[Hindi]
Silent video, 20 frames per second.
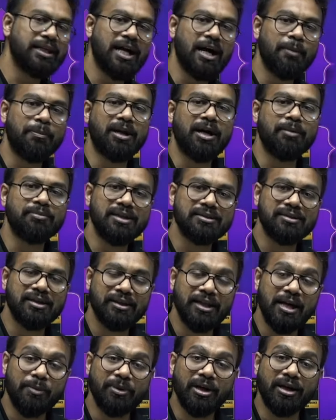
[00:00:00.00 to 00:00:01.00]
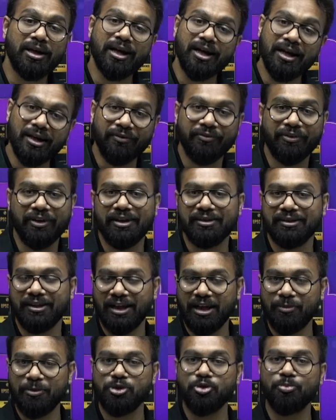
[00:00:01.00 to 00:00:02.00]
पर आप देख सकते हैं आपके करंट अफेयर्स के लिए
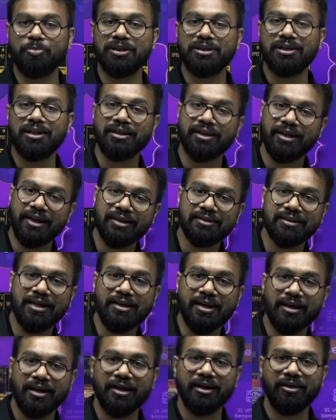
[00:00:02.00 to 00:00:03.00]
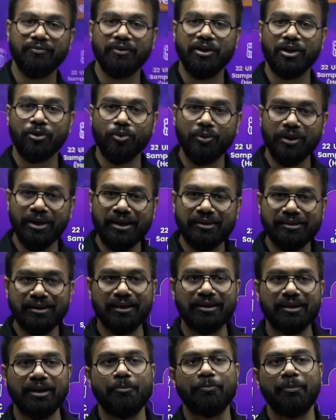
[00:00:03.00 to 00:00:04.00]
भी जो पिछले डेढ़ साल के करंट अफेयर को एक
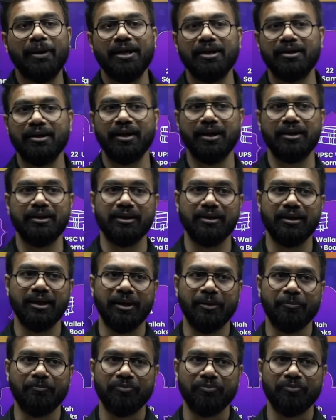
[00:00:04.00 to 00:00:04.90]
साथ कंपाइल करके देता है